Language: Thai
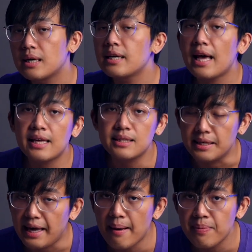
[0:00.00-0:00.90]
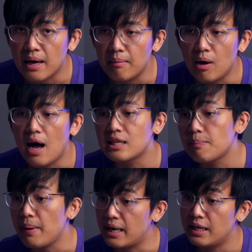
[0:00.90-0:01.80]
กางเกงสีเข้มนะครับแล้วอาจ
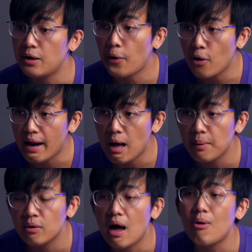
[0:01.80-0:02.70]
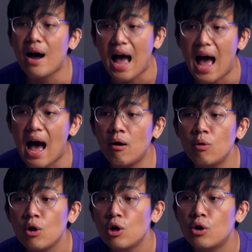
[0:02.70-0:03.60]
จะเปลี่ยนที่รองเท้าเป็นรองเท้าขาว
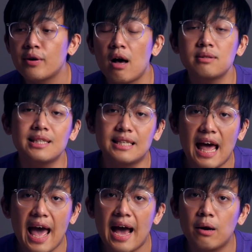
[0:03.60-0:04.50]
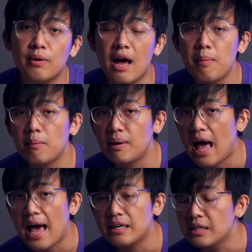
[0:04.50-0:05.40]
รองเท้าสีแดงรองเท้าแบบ
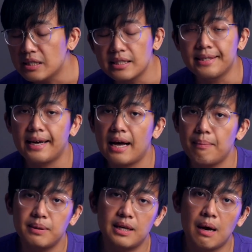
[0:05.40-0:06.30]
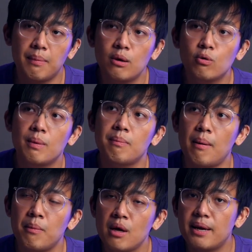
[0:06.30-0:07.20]
ลายอื่นๆนะครับเพื่อทำให้ลุคมัน
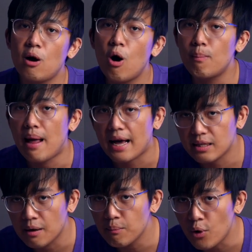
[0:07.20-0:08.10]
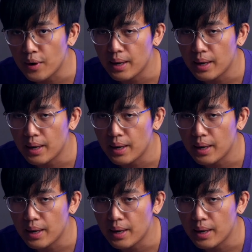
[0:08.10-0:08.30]
แบบไม่ได้ออลแบล็คทั้งหม